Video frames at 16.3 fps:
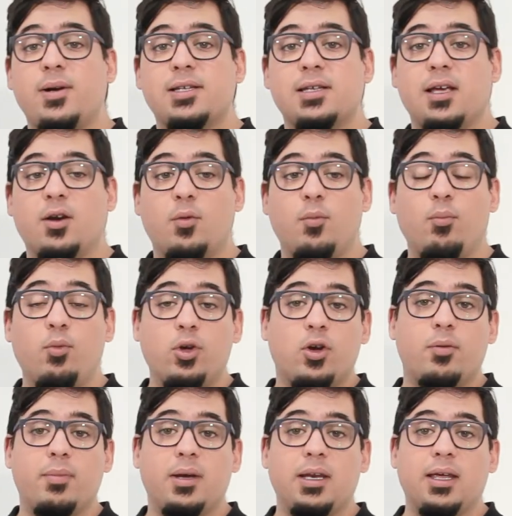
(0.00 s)
va a ser muy
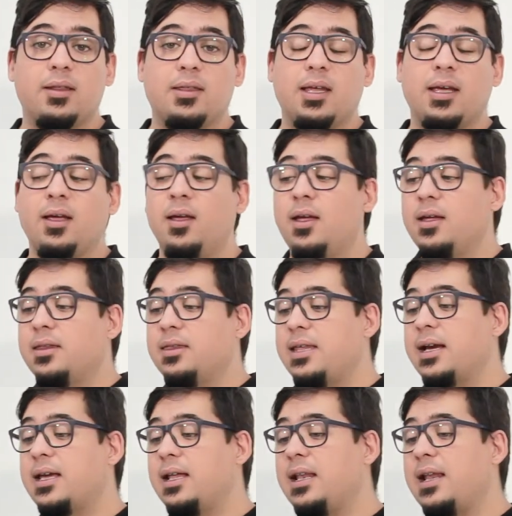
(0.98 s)
conveniente
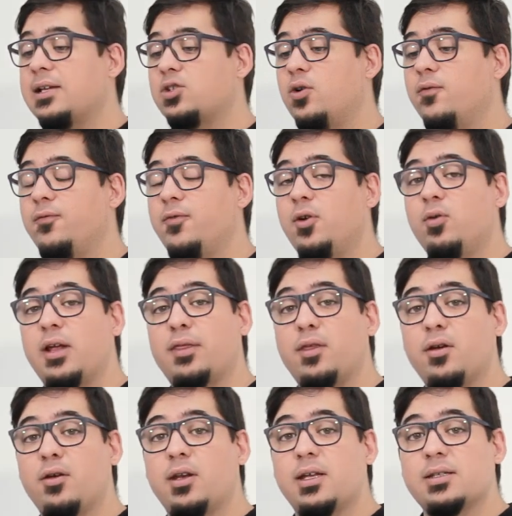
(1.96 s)
ya que las
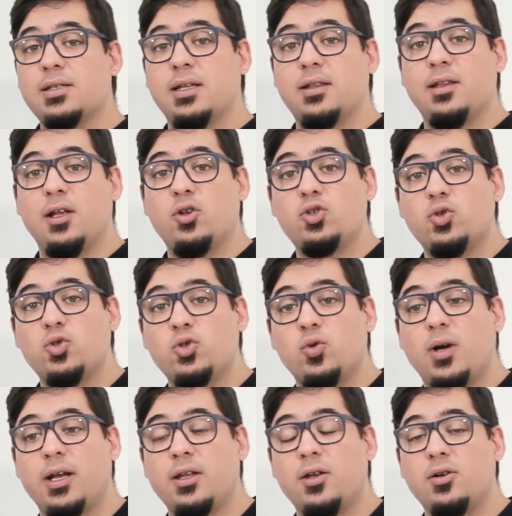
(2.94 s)
configuraciones de los
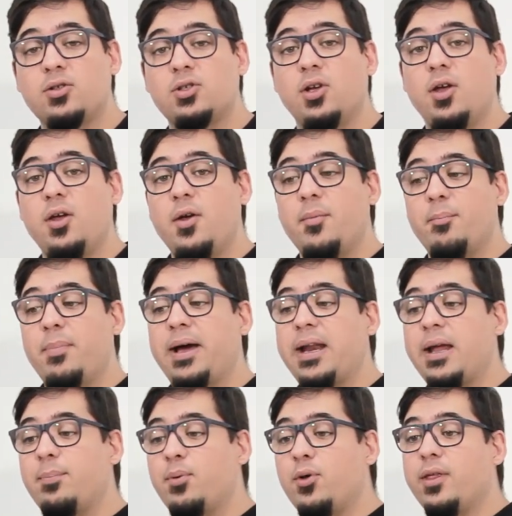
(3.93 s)
usuarios
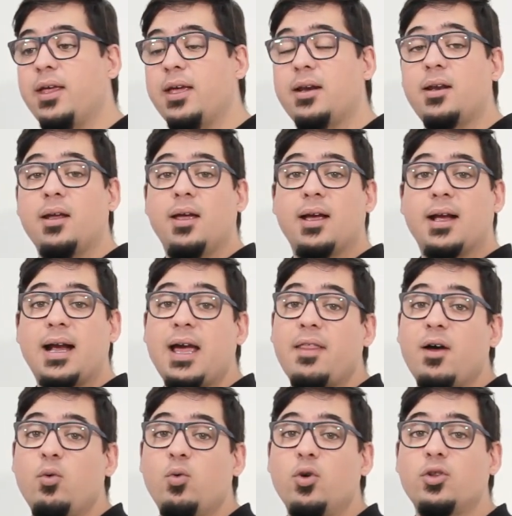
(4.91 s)
van a poder
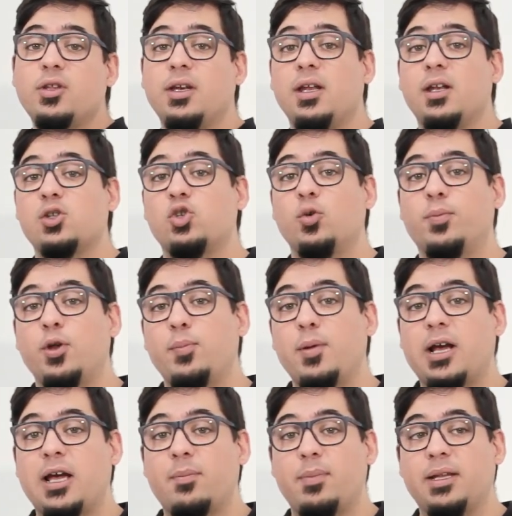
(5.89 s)
cada uno tener su
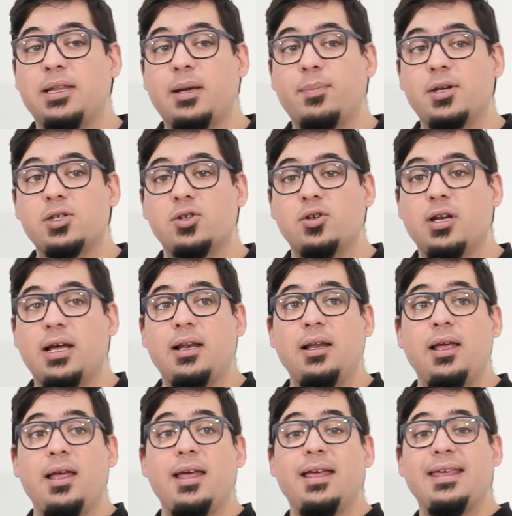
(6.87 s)
propia carpeta
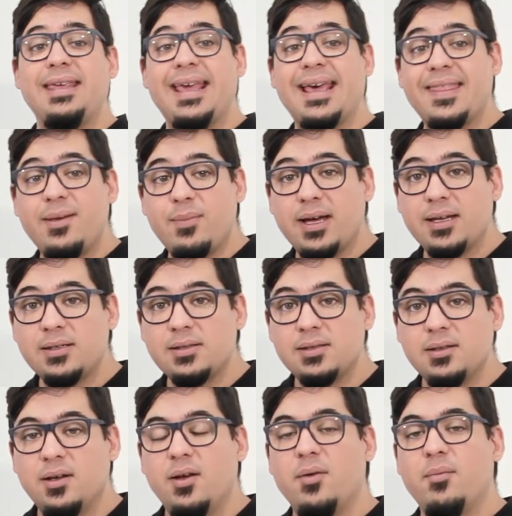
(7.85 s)
personal y
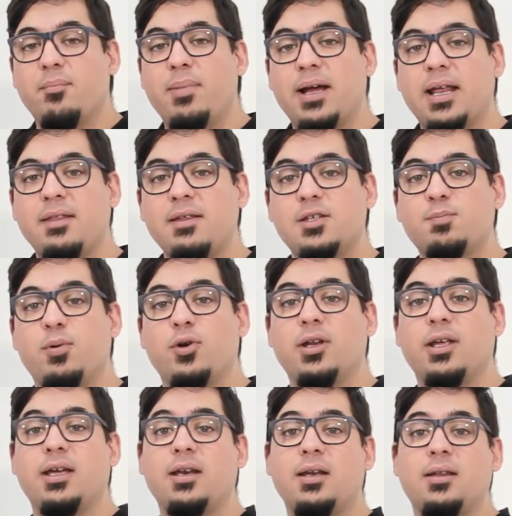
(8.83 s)
además van a
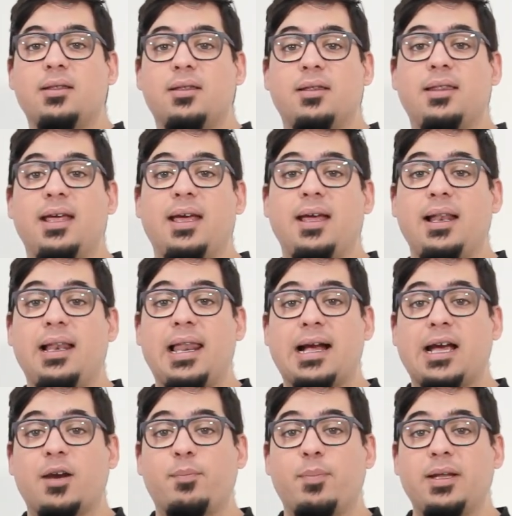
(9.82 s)
disponer de
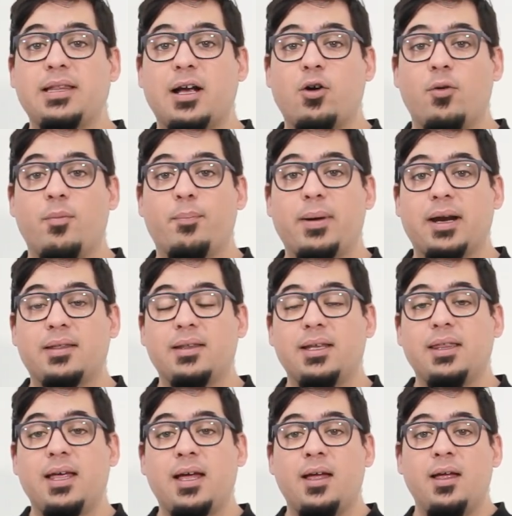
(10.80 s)
la carpeta
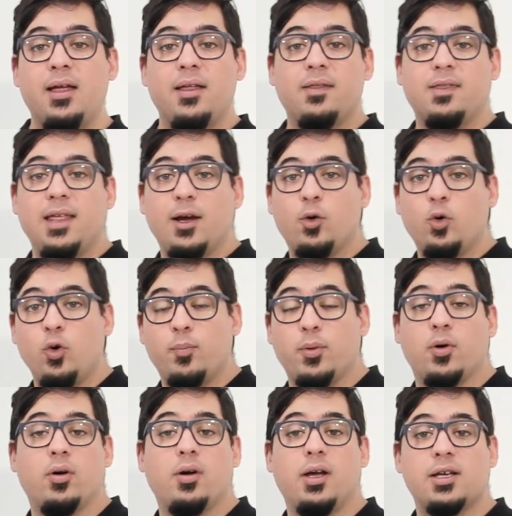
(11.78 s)
compartida de
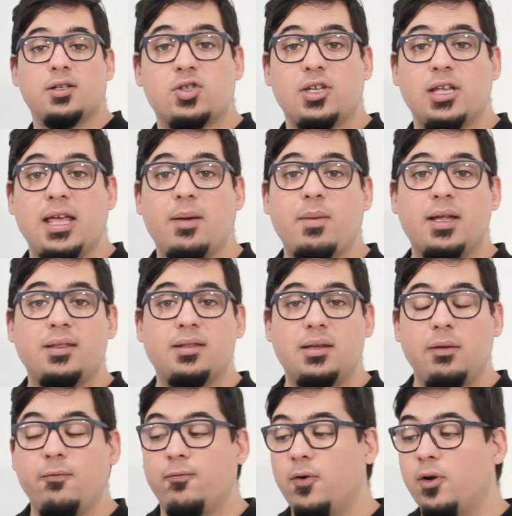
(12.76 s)
grupo. se llama
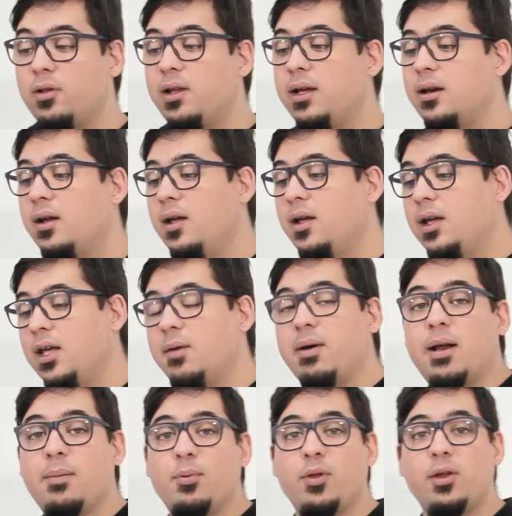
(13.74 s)
Team Folder y
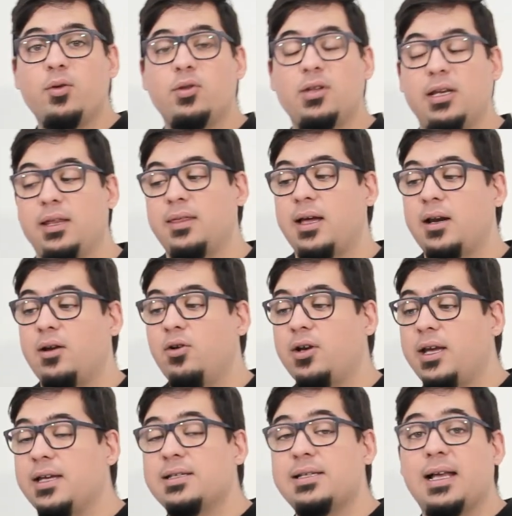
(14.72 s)
van a poder utilizar
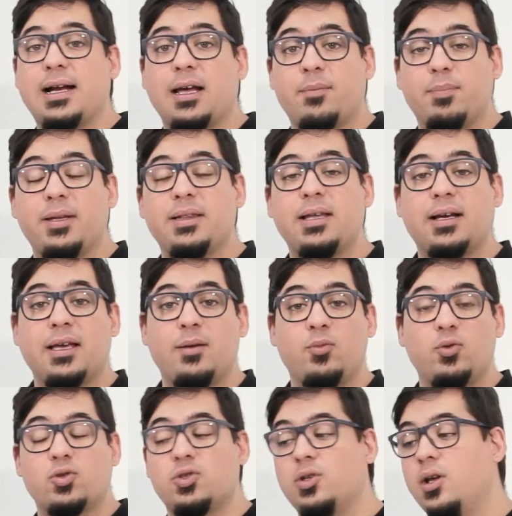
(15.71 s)
lo que es la carpeta que
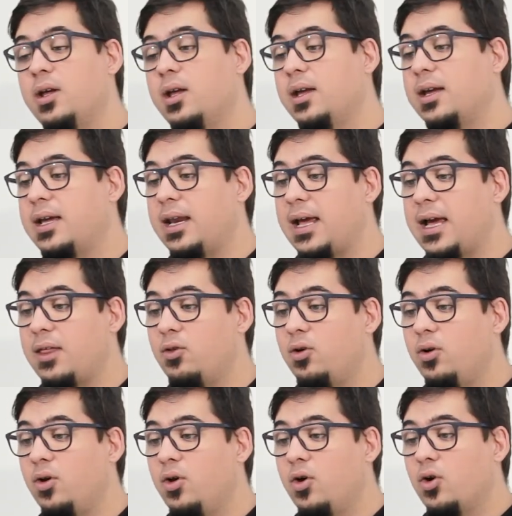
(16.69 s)
hemos creado